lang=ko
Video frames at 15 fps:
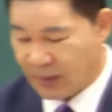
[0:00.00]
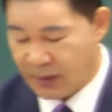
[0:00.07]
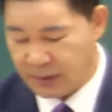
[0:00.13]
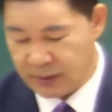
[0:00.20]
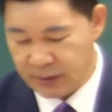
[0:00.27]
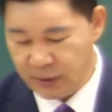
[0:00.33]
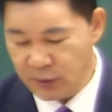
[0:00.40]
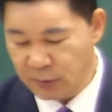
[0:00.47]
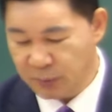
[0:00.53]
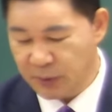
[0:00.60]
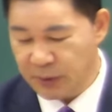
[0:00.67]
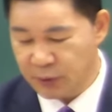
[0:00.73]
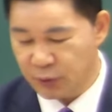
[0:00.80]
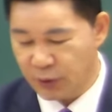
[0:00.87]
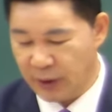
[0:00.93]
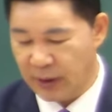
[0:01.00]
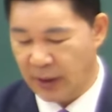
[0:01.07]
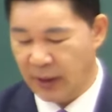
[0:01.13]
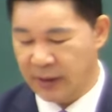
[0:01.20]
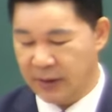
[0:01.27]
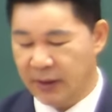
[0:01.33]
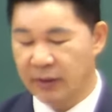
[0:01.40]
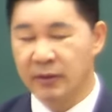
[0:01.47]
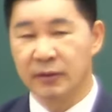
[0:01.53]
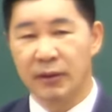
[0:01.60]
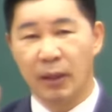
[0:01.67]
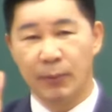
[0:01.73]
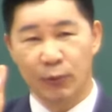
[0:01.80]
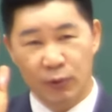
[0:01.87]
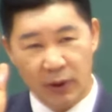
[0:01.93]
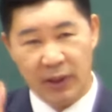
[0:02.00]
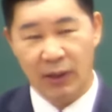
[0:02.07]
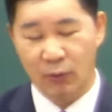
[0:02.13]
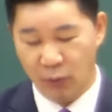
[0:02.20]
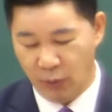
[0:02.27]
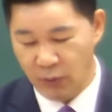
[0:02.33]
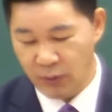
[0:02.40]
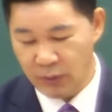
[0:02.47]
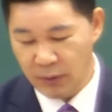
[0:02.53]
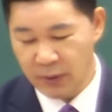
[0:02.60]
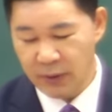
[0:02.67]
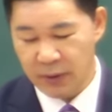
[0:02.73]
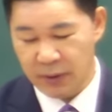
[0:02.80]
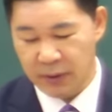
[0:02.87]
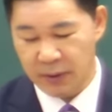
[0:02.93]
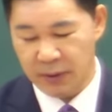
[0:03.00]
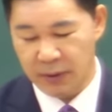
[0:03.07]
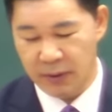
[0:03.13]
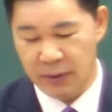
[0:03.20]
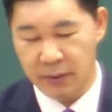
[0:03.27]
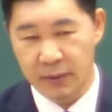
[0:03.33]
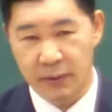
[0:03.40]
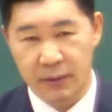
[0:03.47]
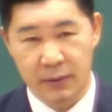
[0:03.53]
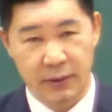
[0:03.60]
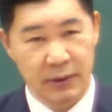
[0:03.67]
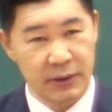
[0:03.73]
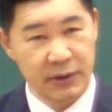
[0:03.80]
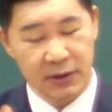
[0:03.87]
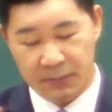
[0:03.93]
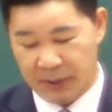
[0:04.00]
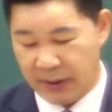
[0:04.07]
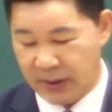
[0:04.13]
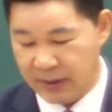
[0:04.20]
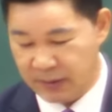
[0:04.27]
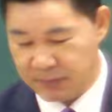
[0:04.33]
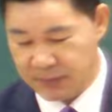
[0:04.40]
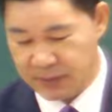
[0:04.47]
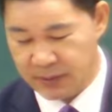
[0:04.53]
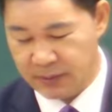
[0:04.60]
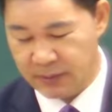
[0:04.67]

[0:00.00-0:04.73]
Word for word: 그래서 여러분 머릿속에 아 이게 응답이구나라고 어 인식을 바꿔야 됩니다.